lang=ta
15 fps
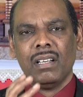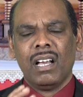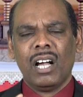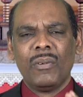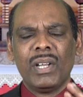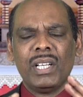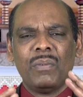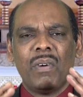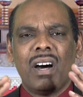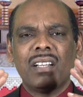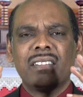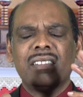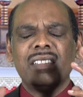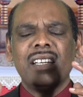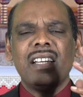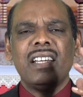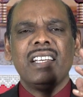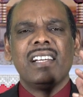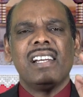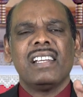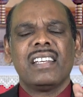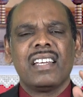அவ அந்த வார்த்தையை
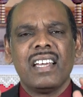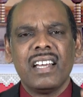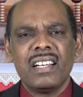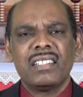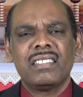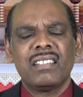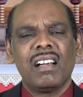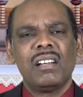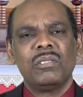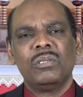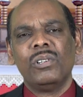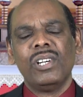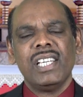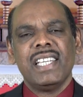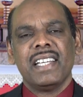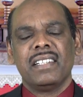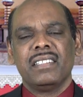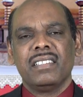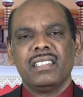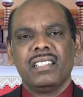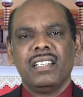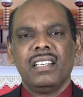நீங்கள் கேட்டால் ஒழிய
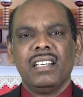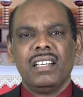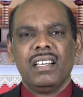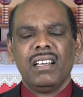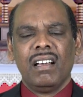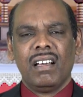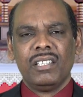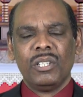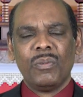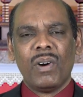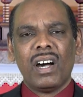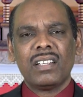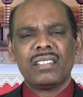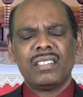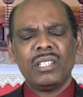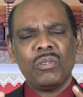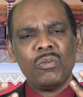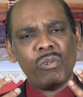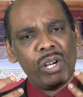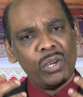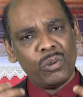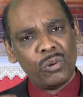அந்த வார்த்தை
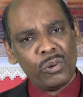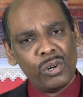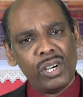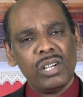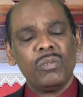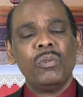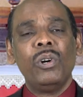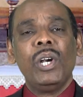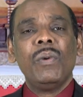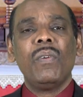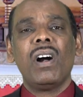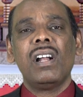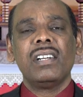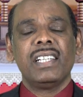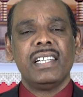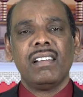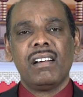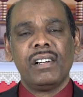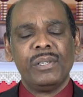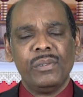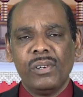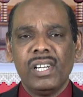உங்களுக்குள்
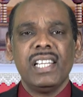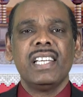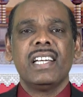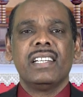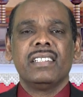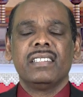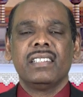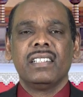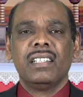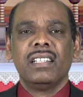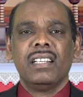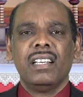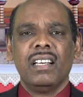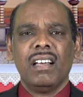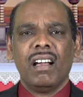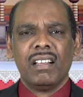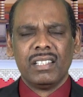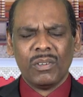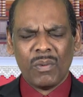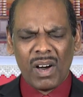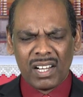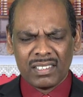உள்வாங்கினால் ஒழிய
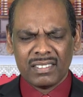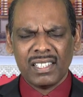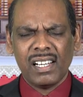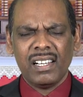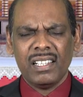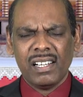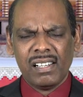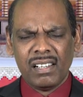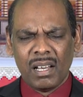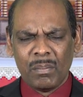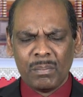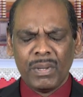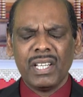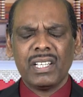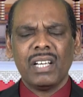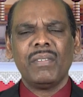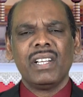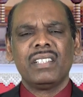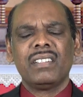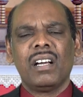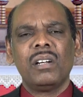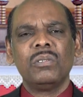அந்த வார்த்தையில் நீங்கள் நம்பிக்கை
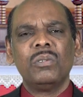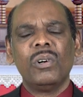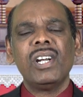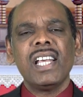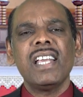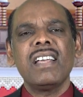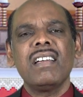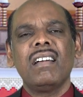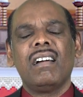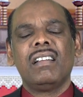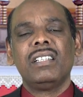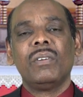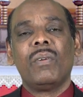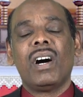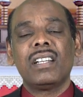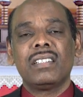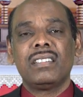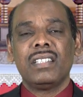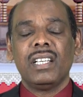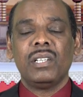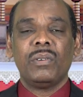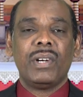வைத்தால் ஒழிய அந்த
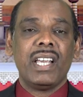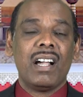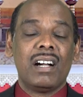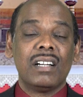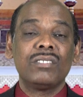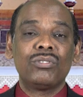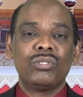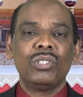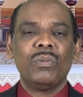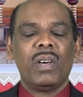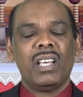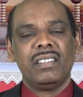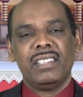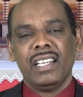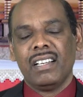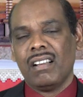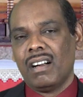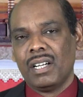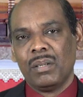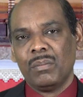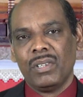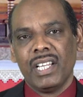வார்த்தையினுடைய ஆசீர்வாதத்தை
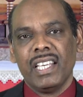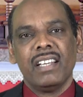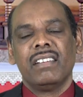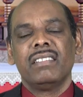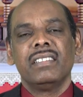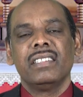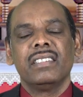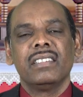காண முடியாது